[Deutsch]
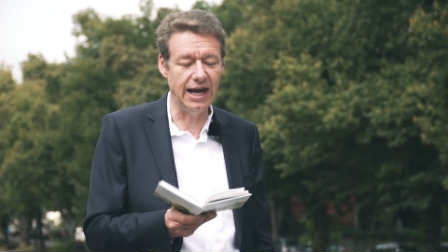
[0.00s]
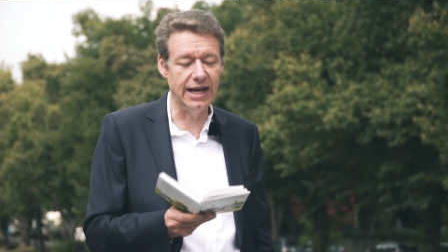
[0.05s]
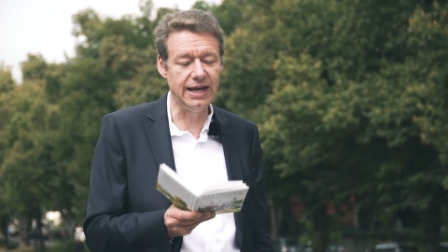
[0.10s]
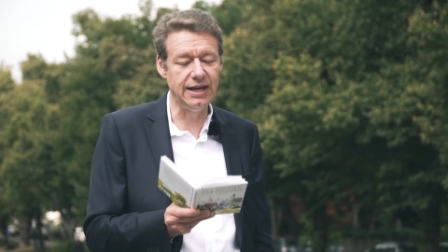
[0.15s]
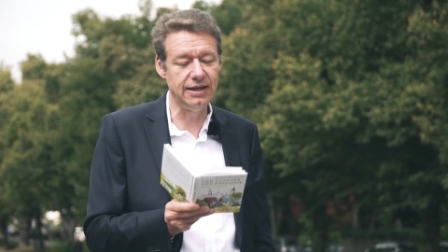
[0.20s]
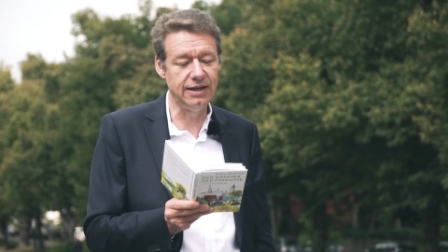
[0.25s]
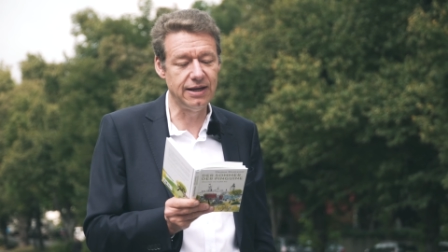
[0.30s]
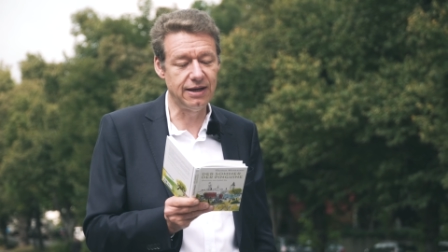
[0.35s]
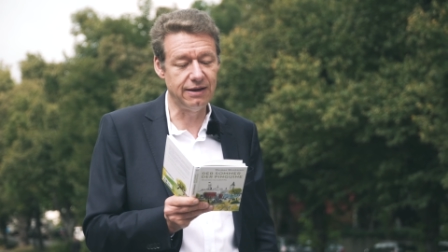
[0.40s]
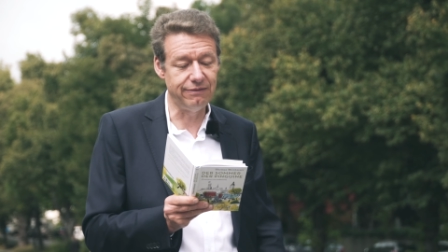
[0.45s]

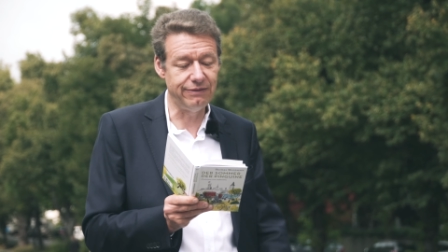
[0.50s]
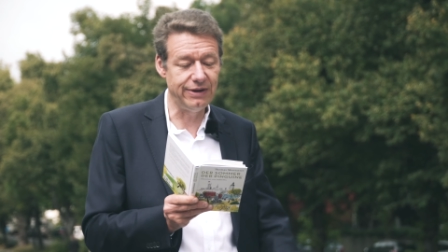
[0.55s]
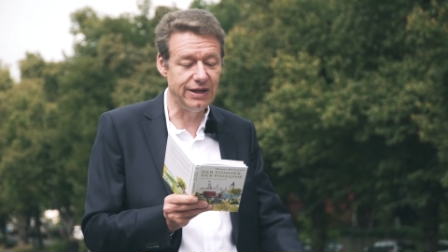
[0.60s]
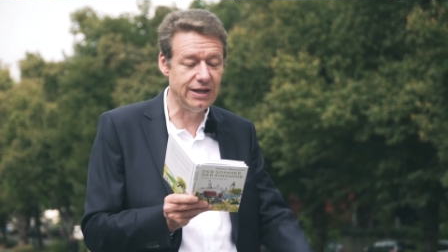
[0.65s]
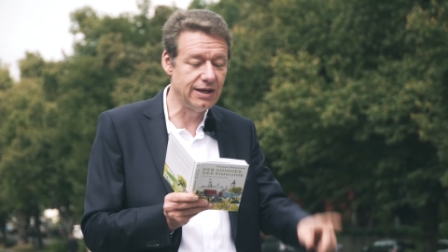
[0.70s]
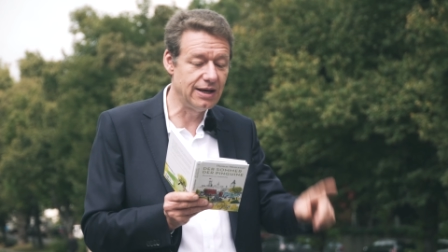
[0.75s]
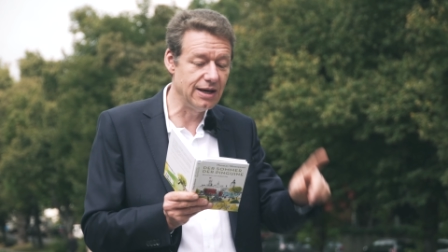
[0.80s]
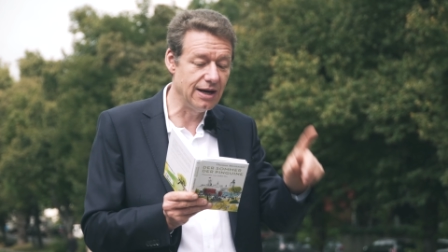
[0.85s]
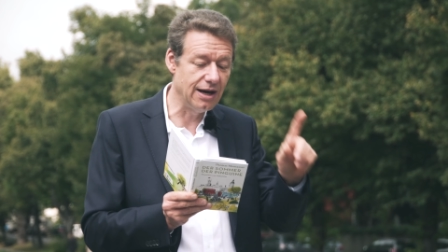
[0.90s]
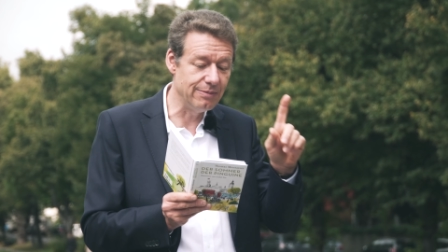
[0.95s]
Einige
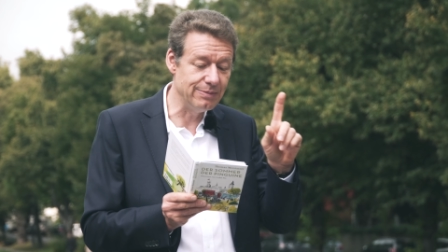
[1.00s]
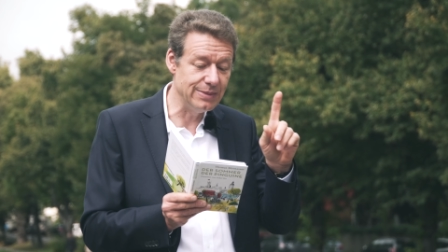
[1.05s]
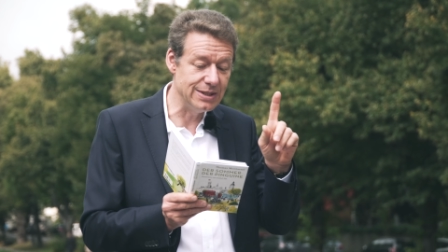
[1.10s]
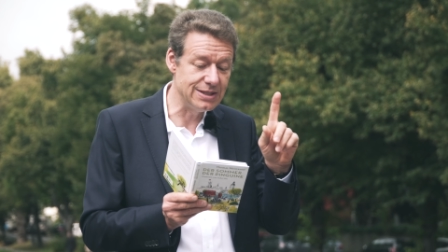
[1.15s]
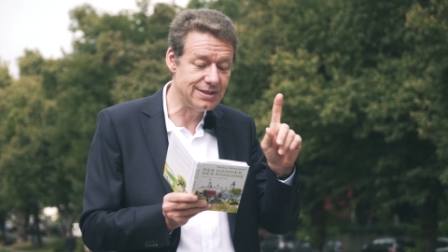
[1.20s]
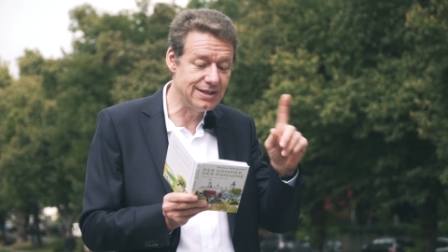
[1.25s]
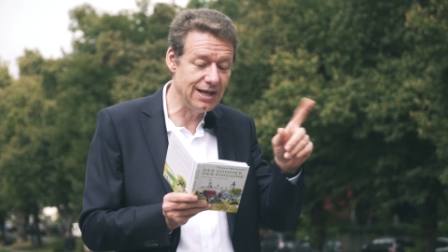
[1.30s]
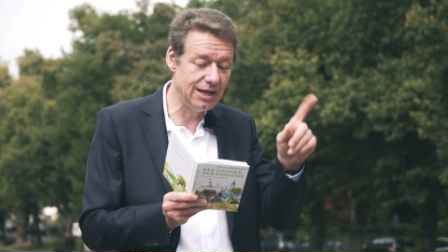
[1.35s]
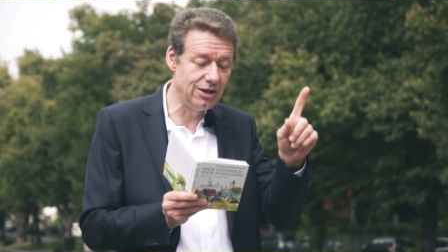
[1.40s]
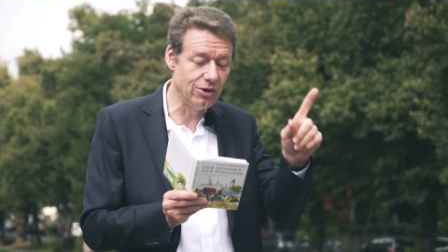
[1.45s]
wenige haben
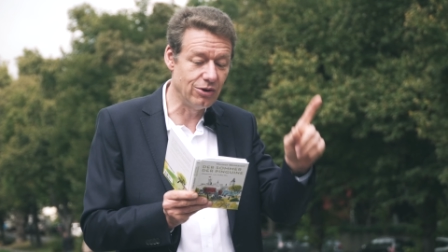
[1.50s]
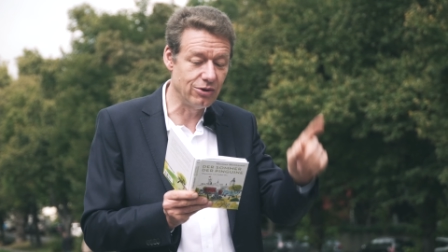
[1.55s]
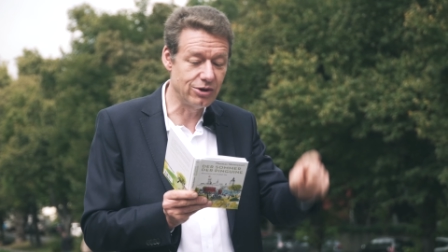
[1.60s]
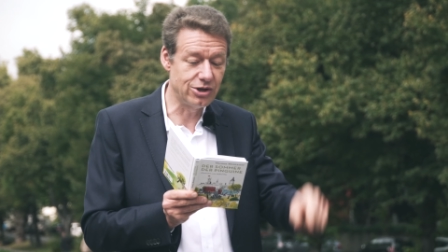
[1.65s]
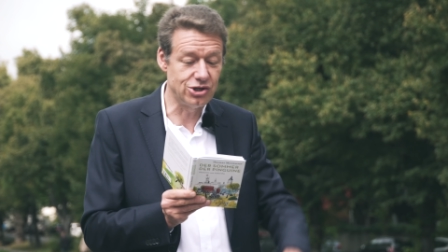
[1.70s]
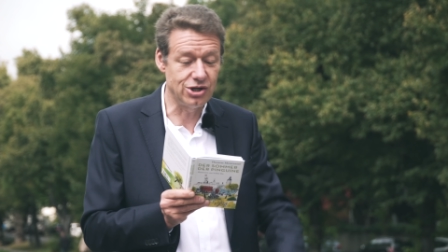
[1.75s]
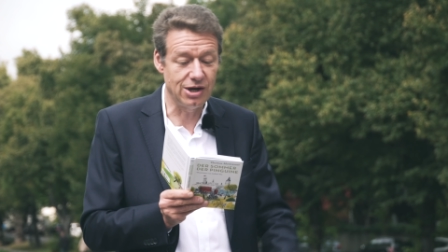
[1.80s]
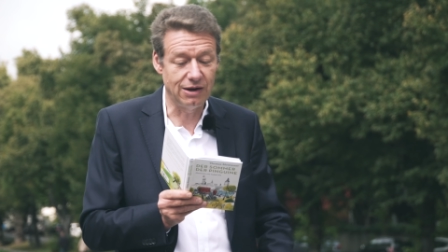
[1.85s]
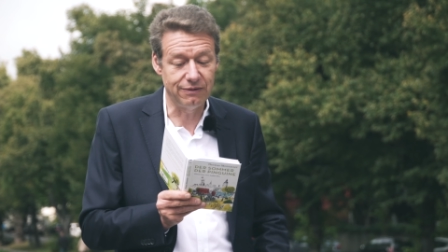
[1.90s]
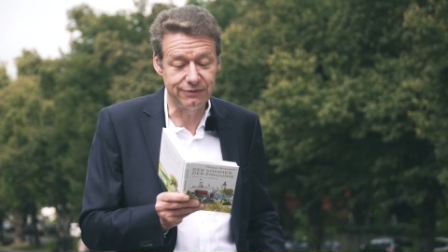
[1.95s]
es dennoch
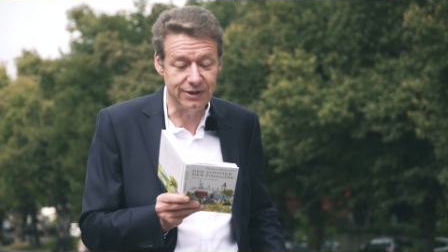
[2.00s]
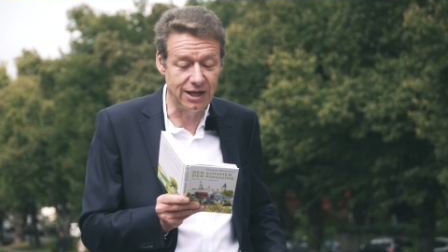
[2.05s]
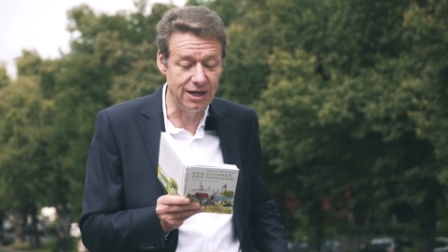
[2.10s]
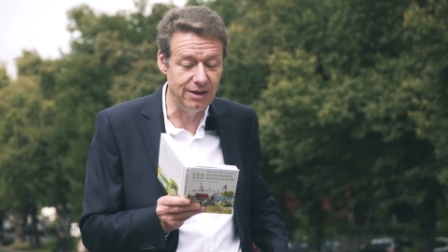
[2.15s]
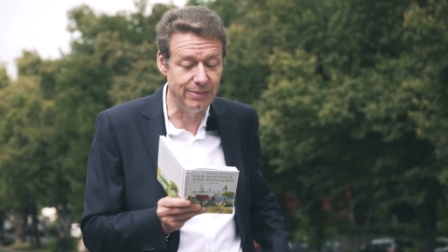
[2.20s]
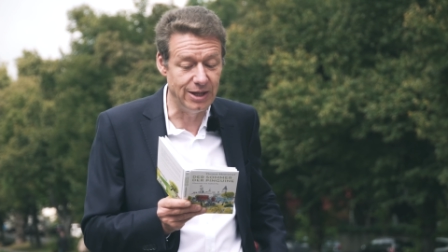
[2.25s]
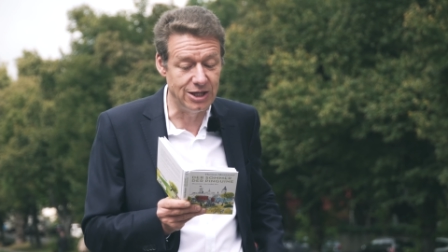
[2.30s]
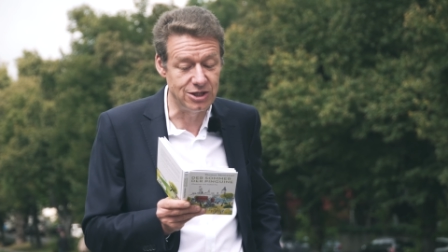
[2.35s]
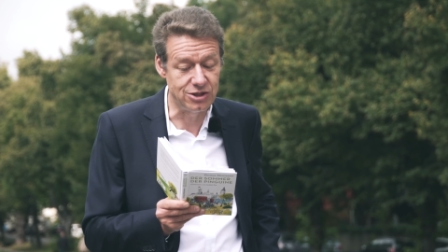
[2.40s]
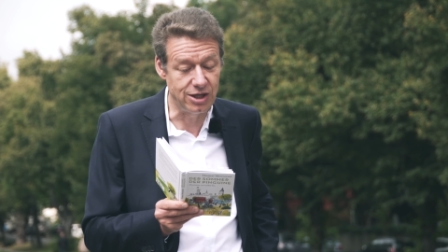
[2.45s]
geschafft,
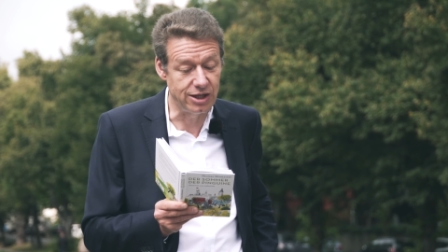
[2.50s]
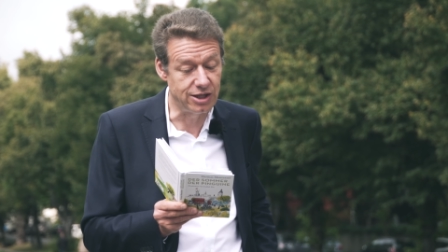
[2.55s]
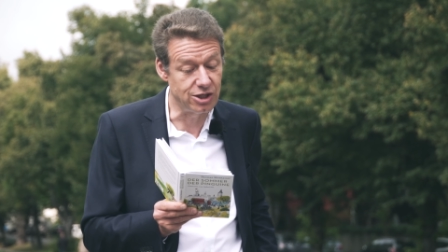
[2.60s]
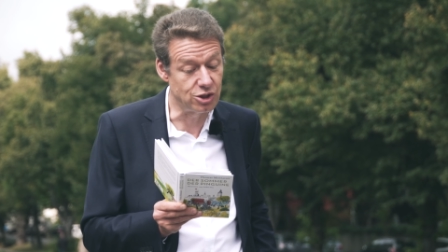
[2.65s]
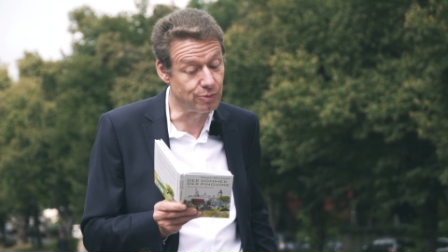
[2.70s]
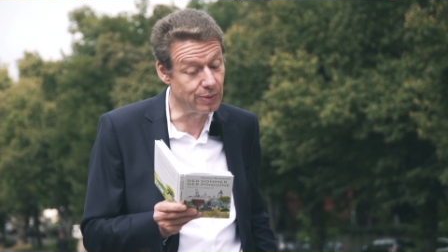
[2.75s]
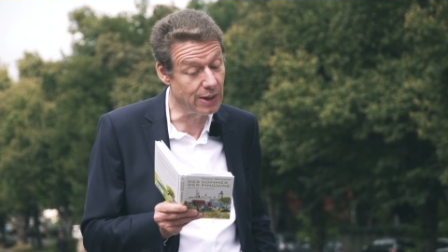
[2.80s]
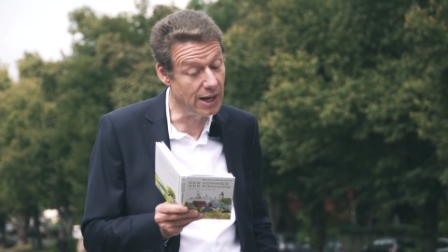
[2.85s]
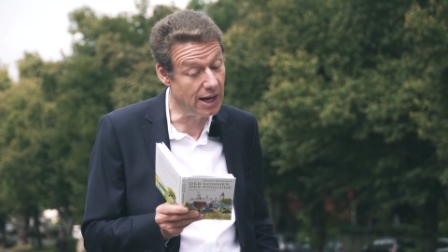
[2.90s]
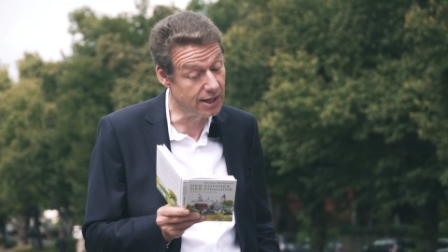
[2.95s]
eine
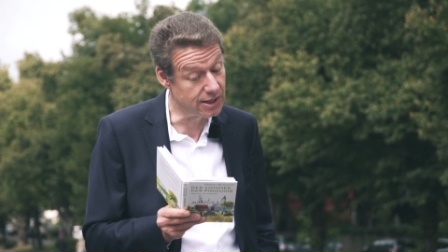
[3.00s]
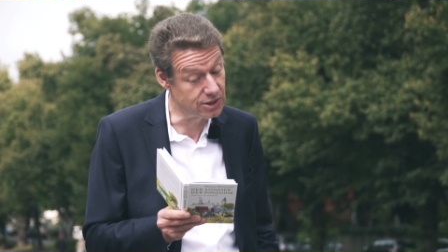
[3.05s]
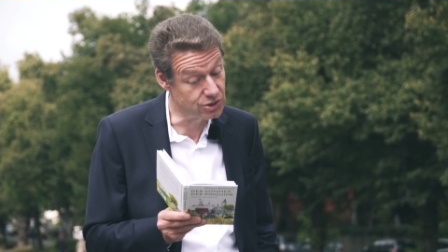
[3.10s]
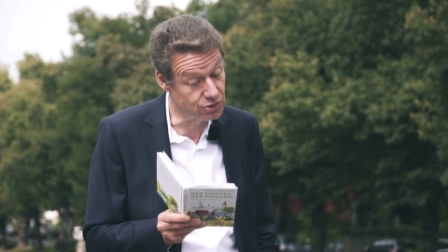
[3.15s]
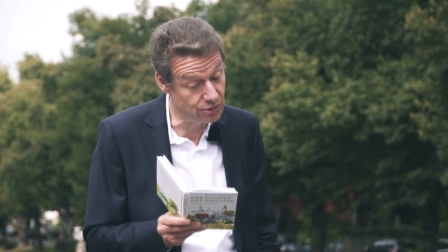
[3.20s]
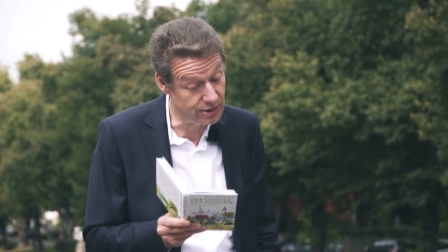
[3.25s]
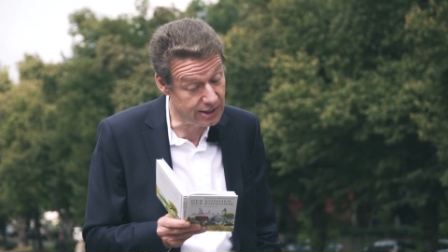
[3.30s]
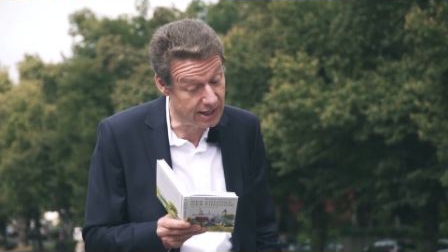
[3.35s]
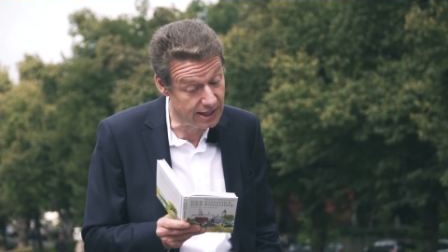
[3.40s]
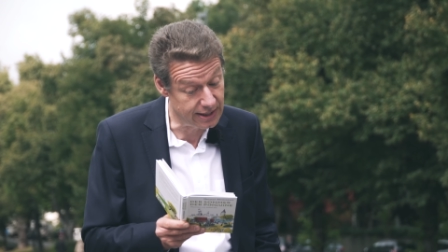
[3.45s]
menschliche Sprache
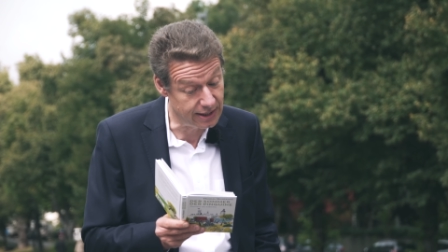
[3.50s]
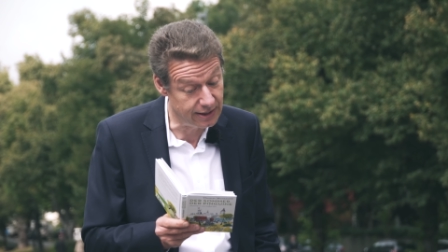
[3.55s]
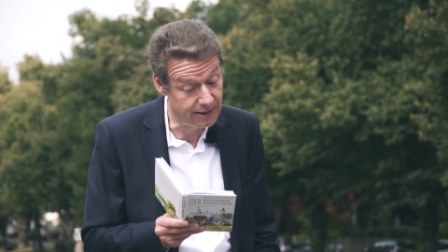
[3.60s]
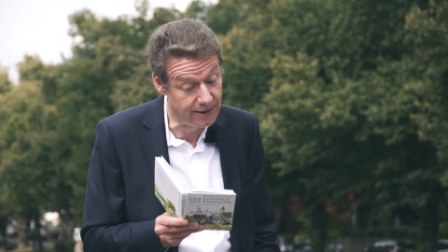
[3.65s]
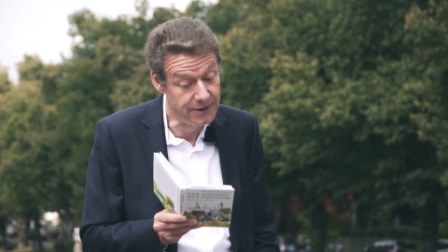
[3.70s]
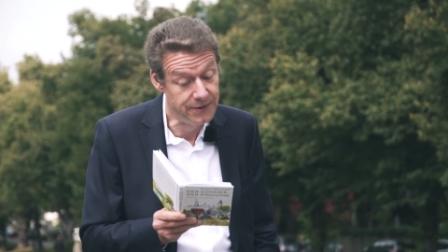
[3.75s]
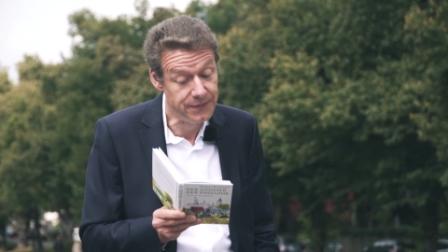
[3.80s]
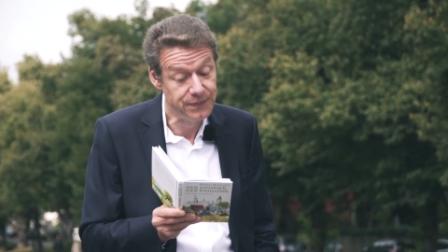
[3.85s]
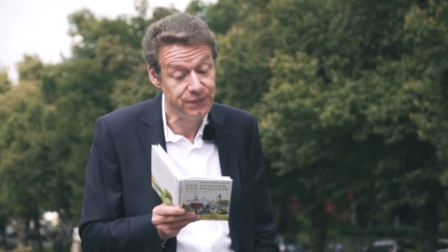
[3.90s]
zu lernen.